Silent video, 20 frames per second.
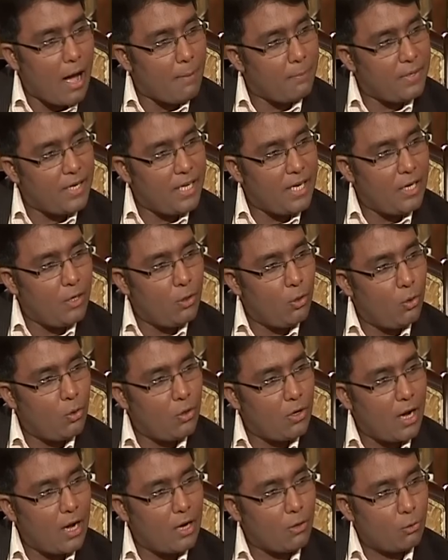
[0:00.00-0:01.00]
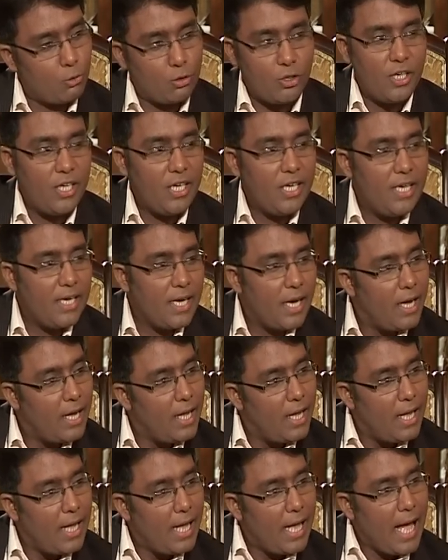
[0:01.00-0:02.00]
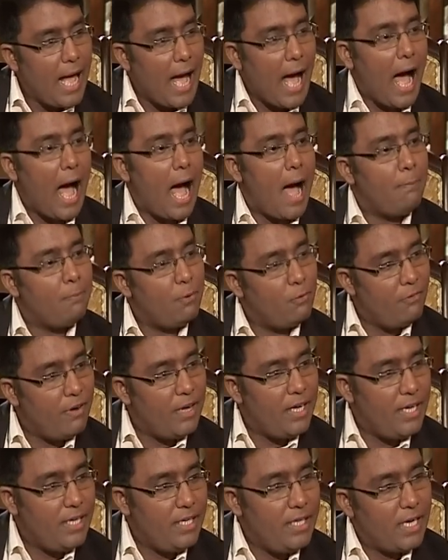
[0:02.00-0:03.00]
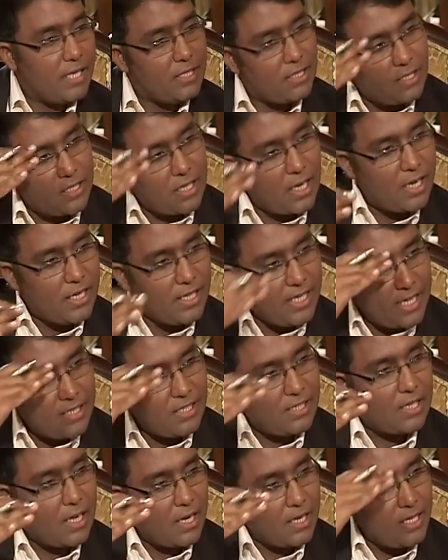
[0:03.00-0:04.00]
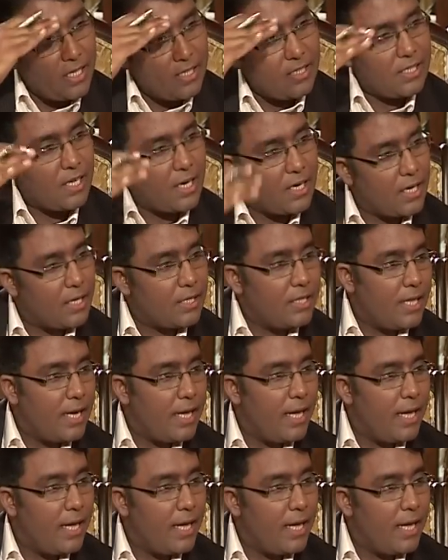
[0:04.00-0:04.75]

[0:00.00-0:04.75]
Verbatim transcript: आपने इन लोगों का कुछ नहीं किया आप वही यस सर यस सर यस सर करते